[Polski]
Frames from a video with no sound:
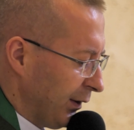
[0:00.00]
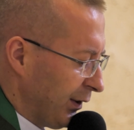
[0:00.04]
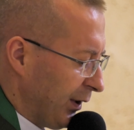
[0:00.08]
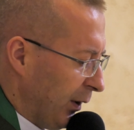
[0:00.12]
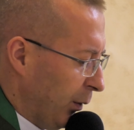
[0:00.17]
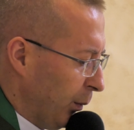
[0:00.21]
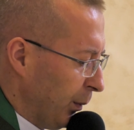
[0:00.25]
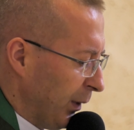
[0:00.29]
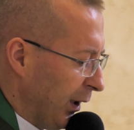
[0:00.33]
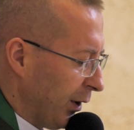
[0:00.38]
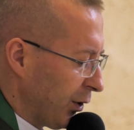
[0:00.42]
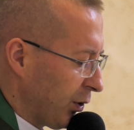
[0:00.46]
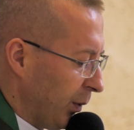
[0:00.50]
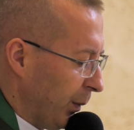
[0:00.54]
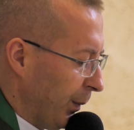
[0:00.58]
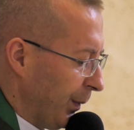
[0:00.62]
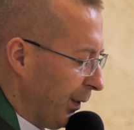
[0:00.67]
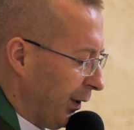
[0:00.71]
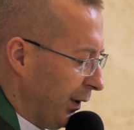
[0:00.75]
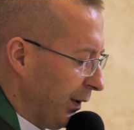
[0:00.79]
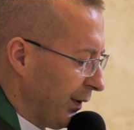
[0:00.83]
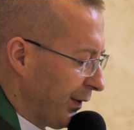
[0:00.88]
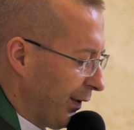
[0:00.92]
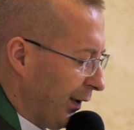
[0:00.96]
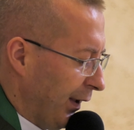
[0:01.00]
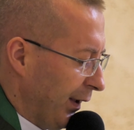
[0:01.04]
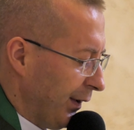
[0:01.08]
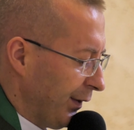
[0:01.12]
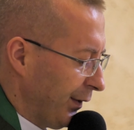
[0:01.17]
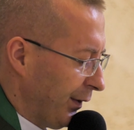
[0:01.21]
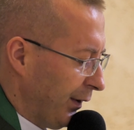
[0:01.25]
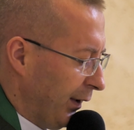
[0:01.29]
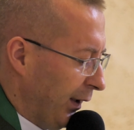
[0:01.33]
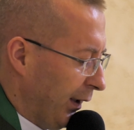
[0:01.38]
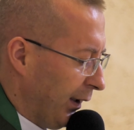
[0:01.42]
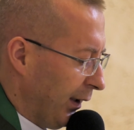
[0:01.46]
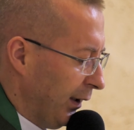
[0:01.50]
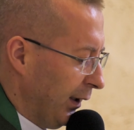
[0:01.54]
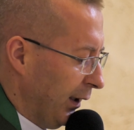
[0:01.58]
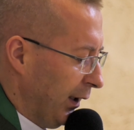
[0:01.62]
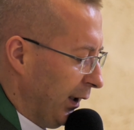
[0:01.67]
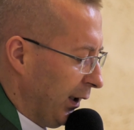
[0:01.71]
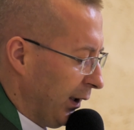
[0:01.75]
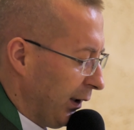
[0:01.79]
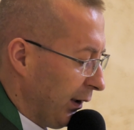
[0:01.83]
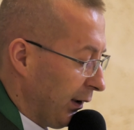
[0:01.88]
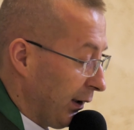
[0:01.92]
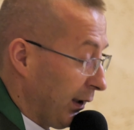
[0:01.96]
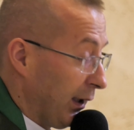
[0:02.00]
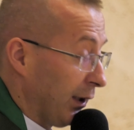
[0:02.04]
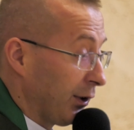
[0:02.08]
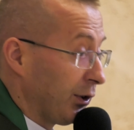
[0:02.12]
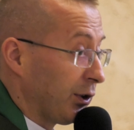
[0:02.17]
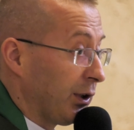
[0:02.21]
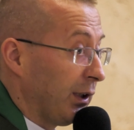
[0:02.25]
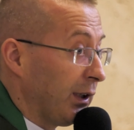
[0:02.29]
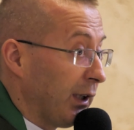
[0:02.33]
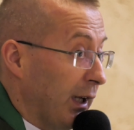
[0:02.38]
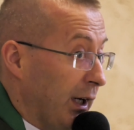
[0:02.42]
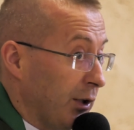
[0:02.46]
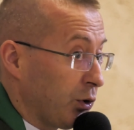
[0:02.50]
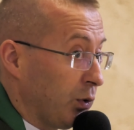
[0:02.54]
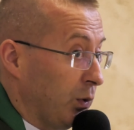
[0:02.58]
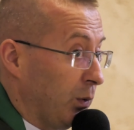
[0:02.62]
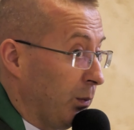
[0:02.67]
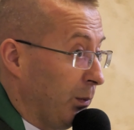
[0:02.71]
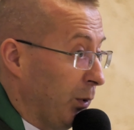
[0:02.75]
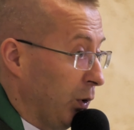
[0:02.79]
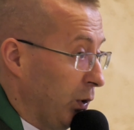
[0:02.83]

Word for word: całą naszą diecezję, także naszą